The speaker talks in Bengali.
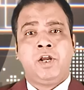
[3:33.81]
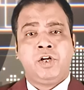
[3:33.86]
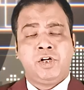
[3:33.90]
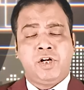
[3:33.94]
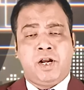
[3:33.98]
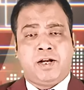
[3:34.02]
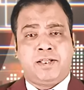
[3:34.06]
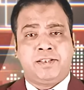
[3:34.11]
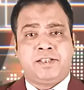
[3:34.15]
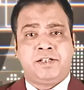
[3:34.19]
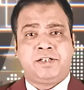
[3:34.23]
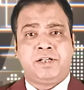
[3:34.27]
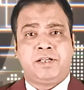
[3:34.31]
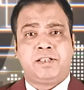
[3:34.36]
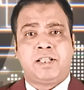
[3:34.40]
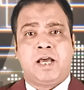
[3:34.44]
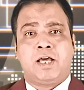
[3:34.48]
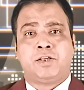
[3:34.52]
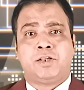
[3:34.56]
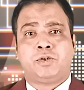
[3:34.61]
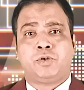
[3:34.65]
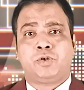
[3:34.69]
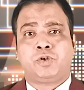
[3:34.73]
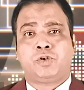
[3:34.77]
সারা দেশে
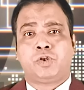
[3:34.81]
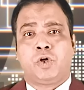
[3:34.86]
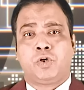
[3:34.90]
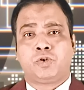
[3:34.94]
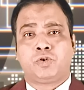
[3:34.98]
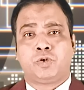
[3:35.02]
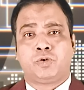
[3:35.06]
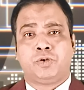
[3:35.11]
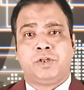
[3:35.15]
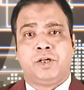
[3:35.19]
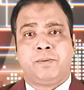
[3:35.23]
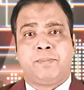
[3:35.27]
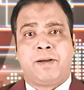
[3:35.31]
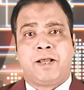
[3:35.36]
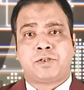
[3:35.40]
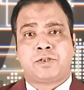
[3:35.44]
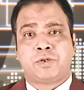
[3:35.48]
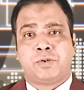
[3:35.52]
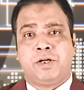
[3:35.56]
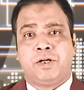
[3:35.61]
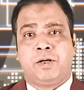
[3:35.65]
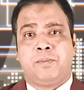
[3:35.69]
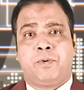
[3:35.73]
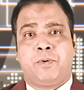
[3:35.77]
দ্বাদশ সংসদ
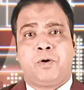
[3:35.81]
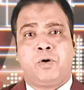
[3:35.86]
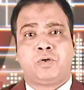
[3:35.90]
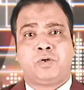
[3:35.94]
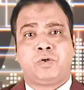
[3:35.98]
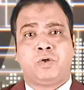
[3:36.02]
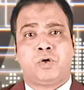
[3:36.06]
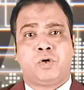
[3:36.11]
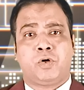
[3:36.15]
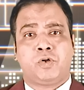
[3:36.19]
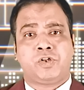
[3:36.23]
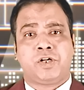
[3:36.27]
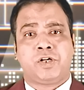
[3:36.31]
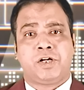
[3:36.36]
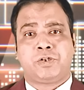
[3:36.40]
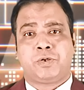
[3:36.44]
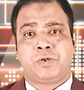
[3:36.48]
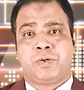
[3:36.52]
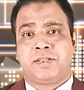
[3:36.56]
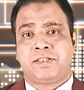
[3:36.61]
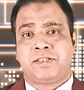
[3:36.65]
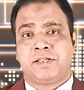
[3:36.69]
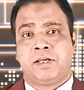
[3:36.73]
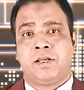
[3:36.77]
নির্বাচনের ভোট গ্রহণ শেষ
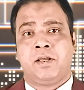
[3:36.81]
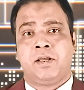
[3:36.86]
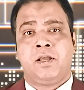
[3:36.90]
হয়েছে